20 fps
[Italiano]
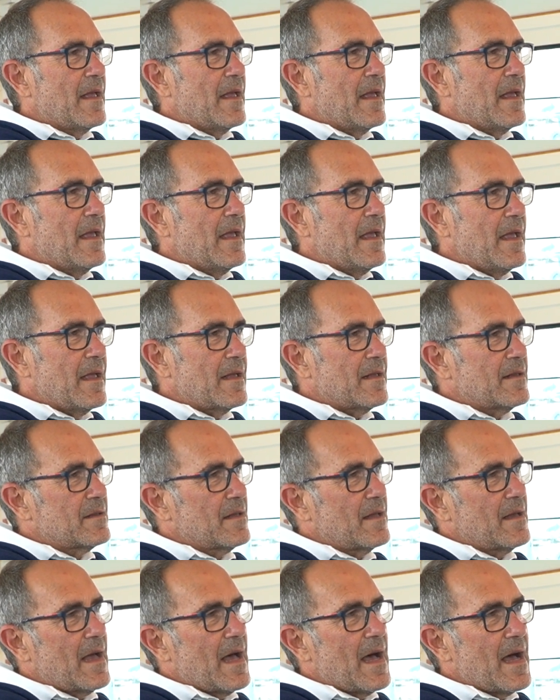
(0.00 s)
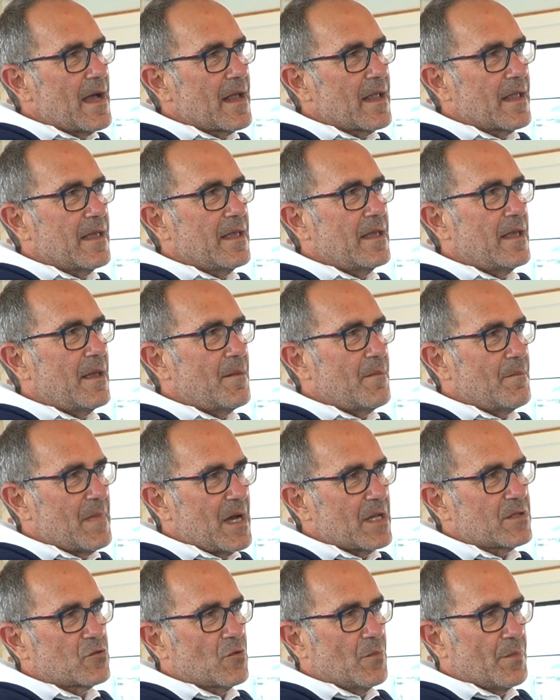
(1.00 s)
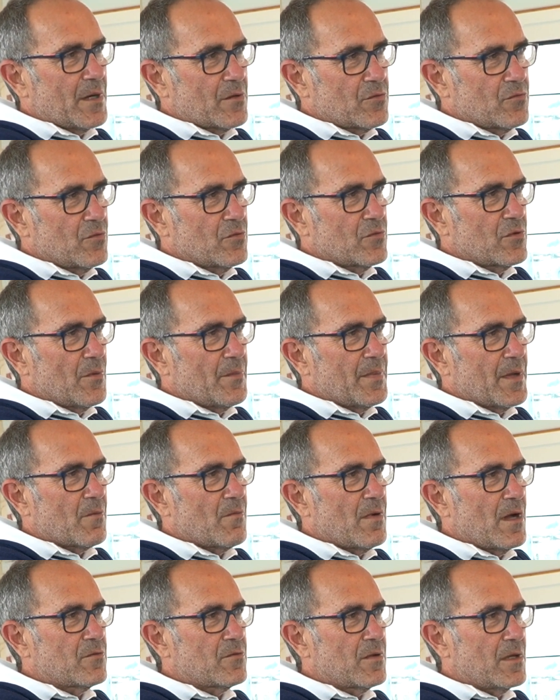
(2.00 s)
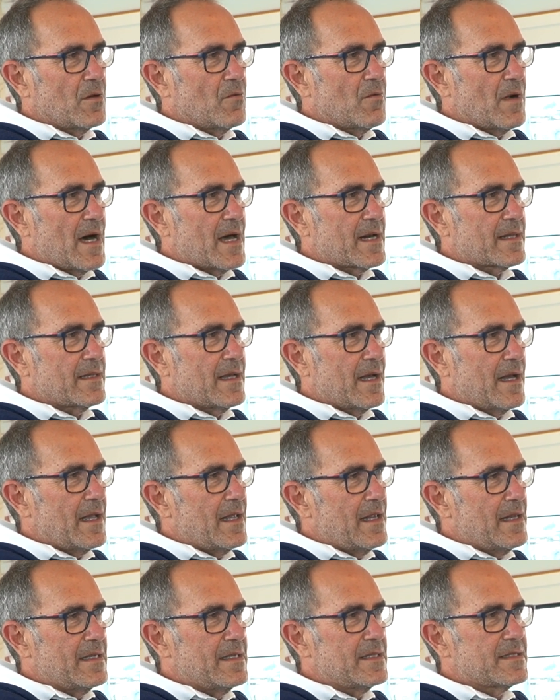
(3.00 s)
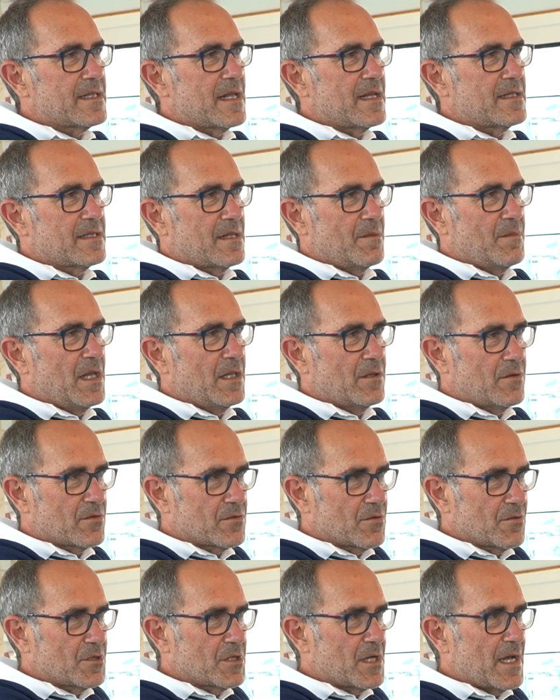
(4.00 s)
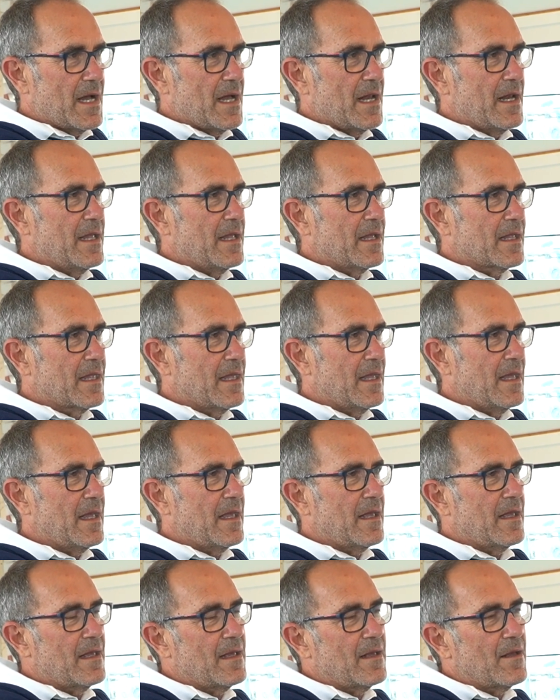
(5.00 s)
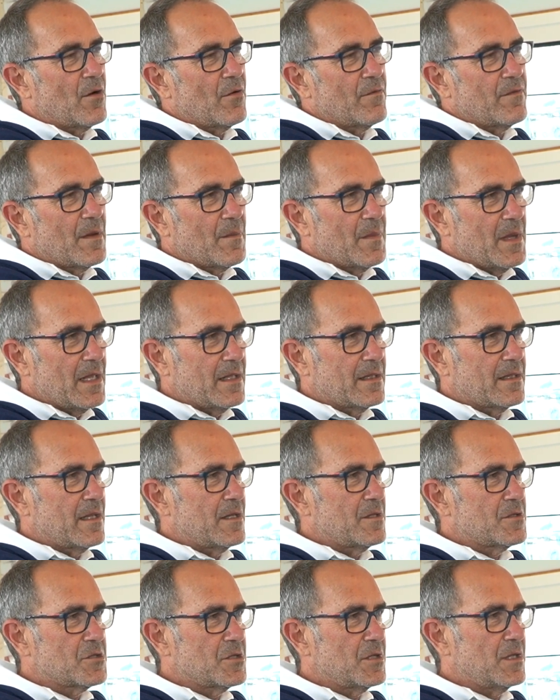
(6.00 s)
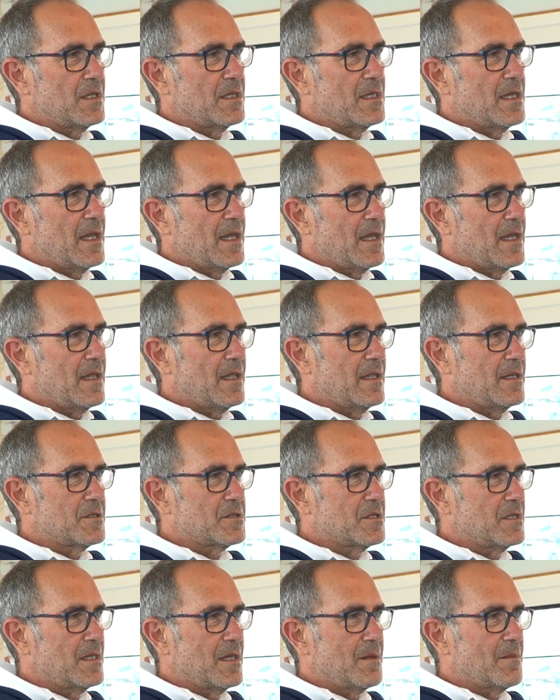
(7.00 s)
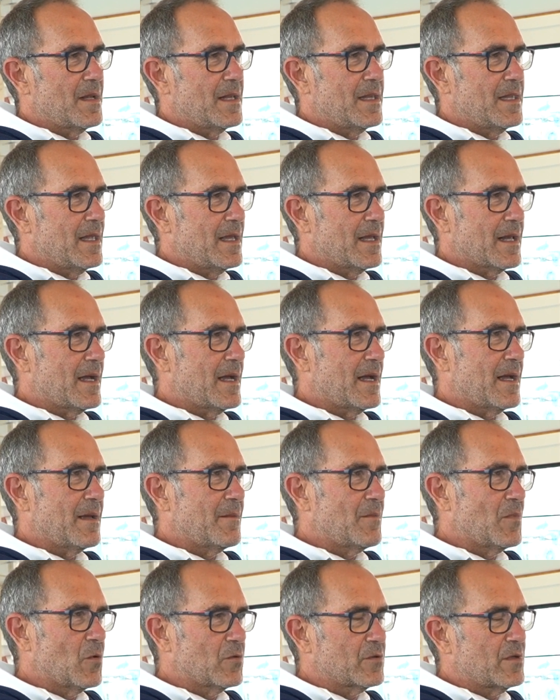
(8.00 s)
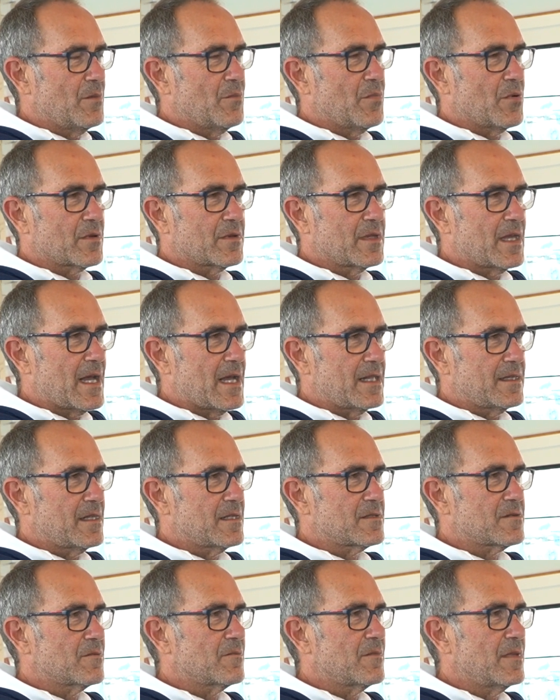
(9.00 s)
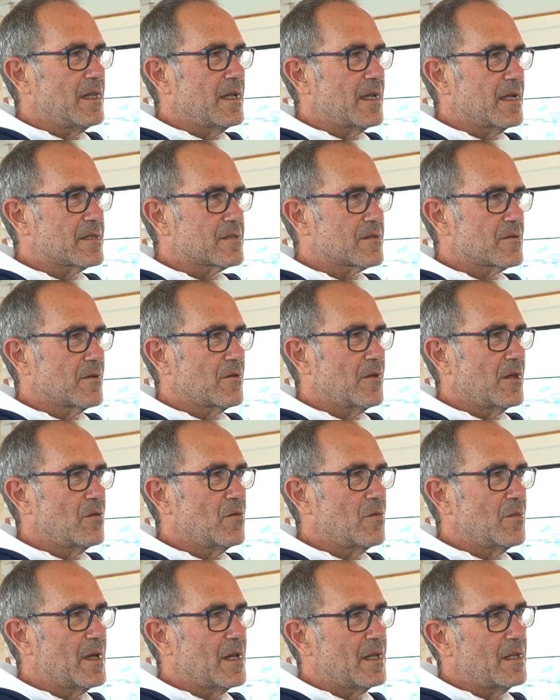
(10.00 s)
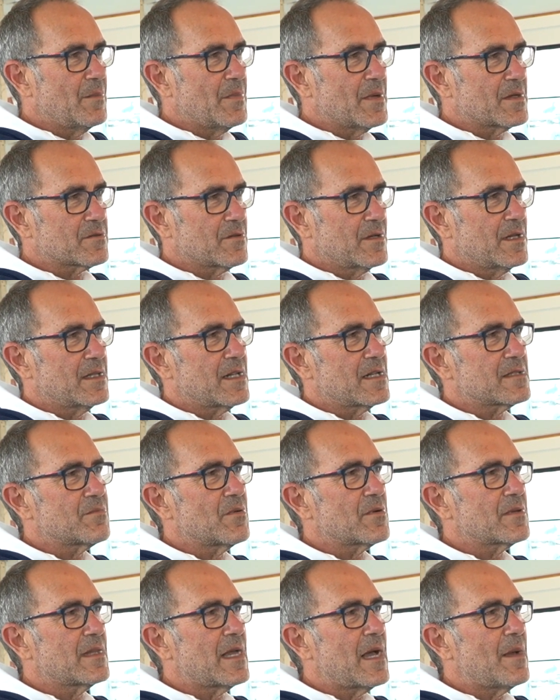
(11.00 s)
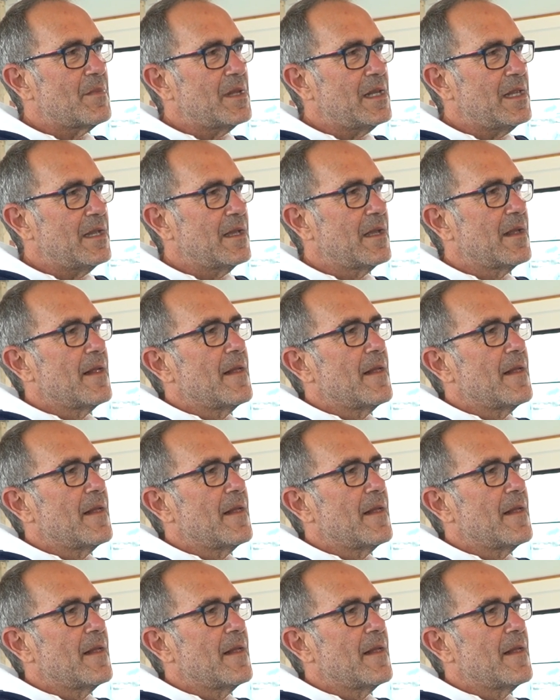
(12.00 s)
e anche ma soprattutto per quanto riguarda il distanziamento sociale che eh, ovviamente incide, incide, in maniera molto importante su quelli che sono i numeri di persone trasportabili